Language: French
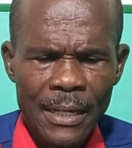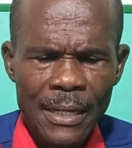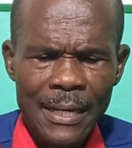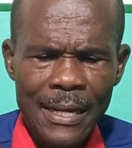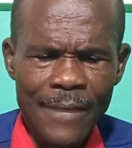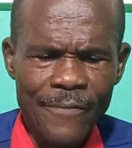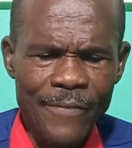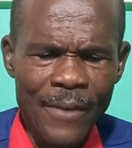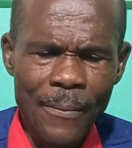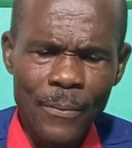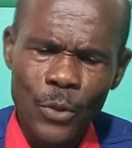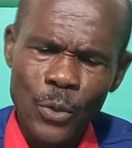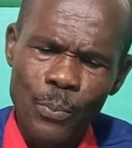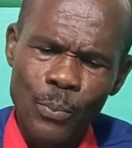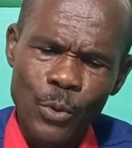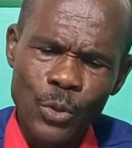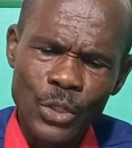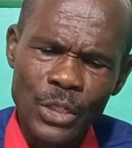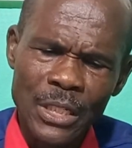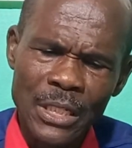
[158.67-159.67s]
La femme
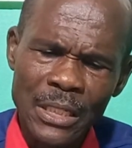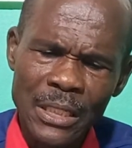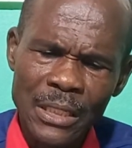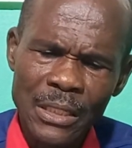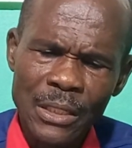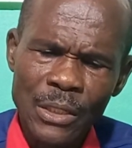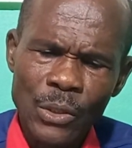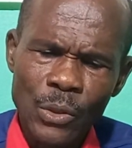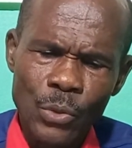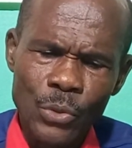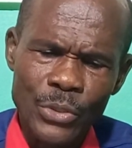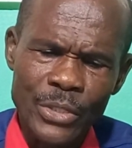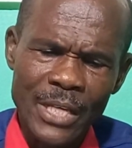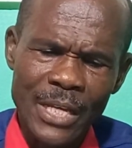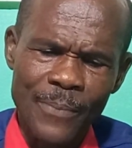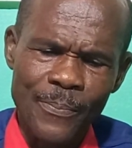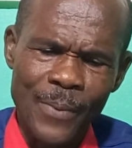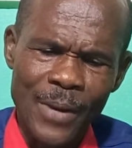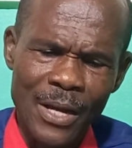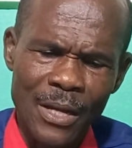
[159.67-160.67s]
répondit au
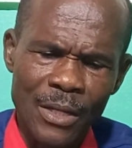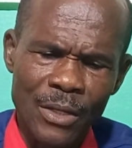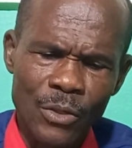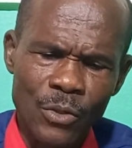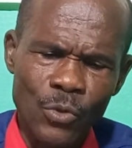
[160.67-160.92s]
serpent,